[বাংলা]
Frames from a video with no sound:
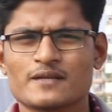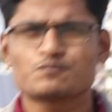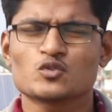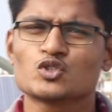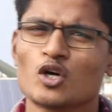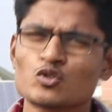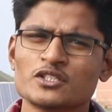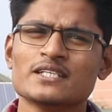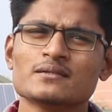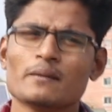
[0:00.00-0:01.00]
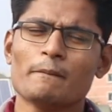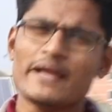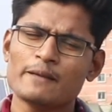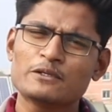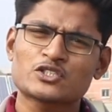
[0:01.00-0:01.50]
পারেন যতদিন
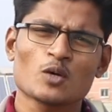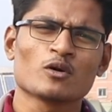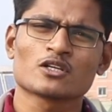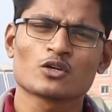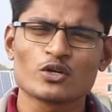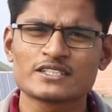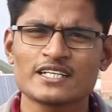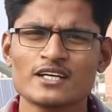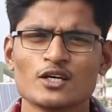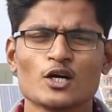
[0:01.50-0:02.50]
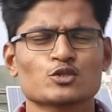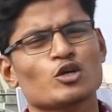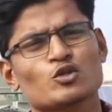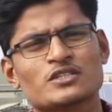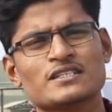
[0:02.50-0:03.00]
এই বিশ্বমণ্ডল রয়েছে
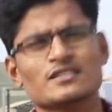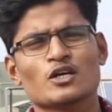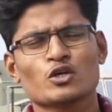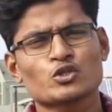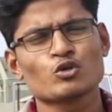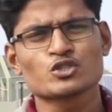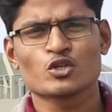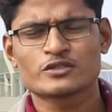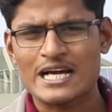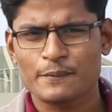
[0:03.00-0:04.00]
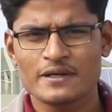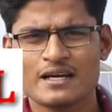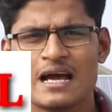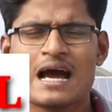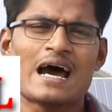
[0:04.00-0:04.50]
ততদিন সূর্য থাকবে
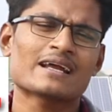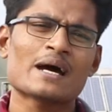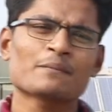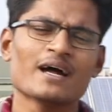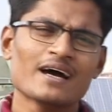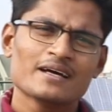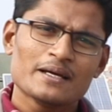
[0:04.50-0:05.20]
আর আমরা